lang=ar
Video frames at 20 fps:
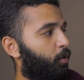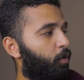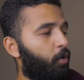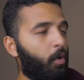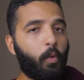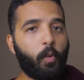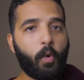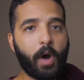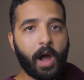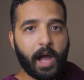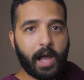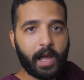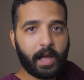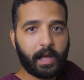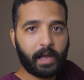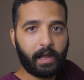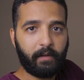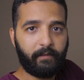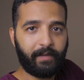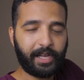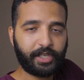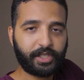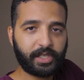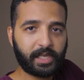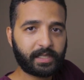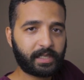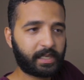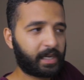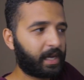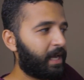جوه الفلاش
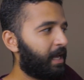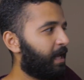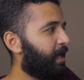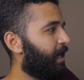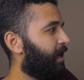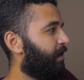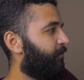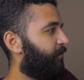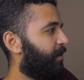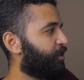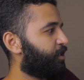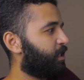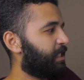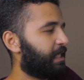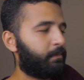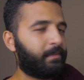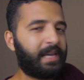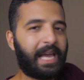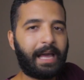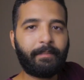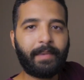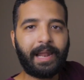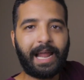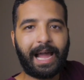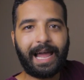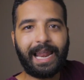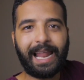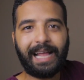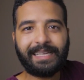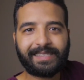ديسك الفلاش ديسك بيعمل
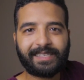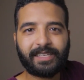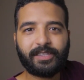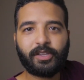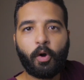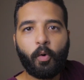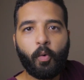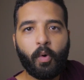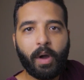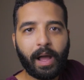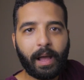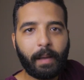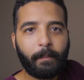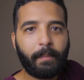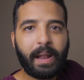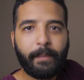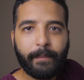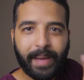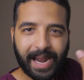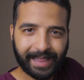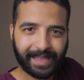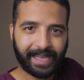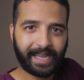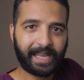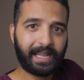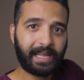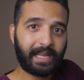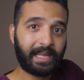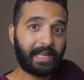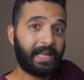على اساس ان هو بالبلدي
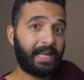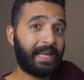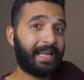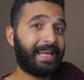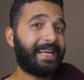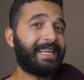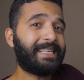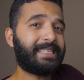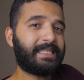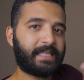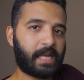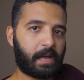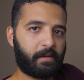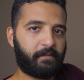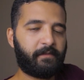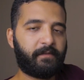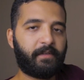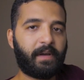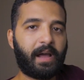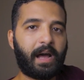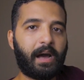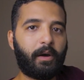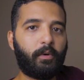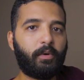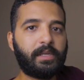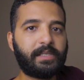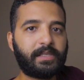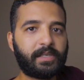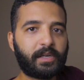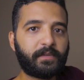كده السقف
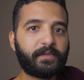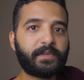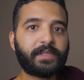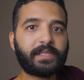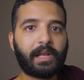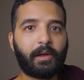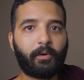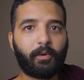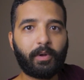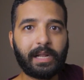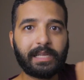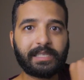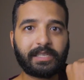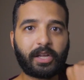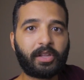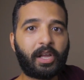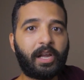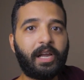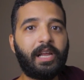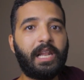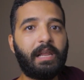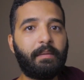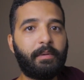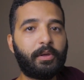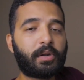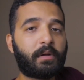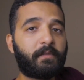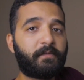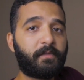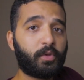او السيرفس او السطح اللي
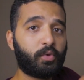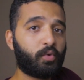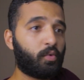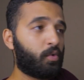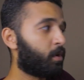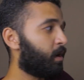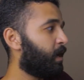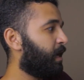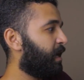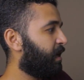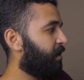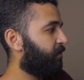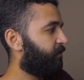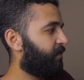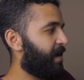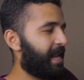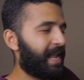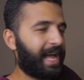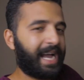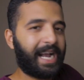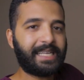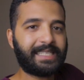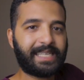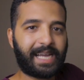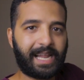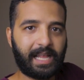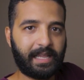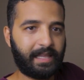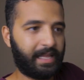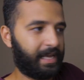بيضرب فيه النور فينعكس
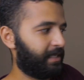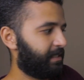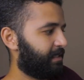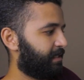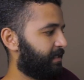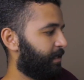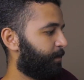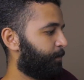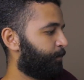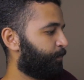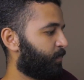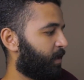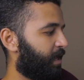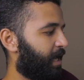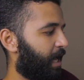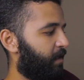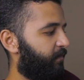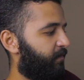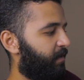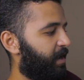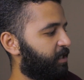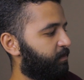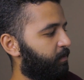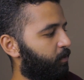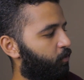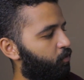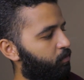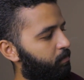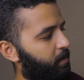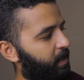على الناس يعني الفلاش
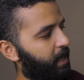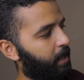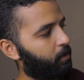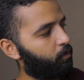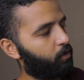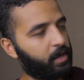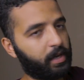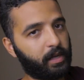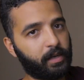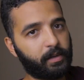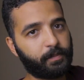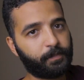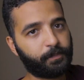بيكون مكانه هنا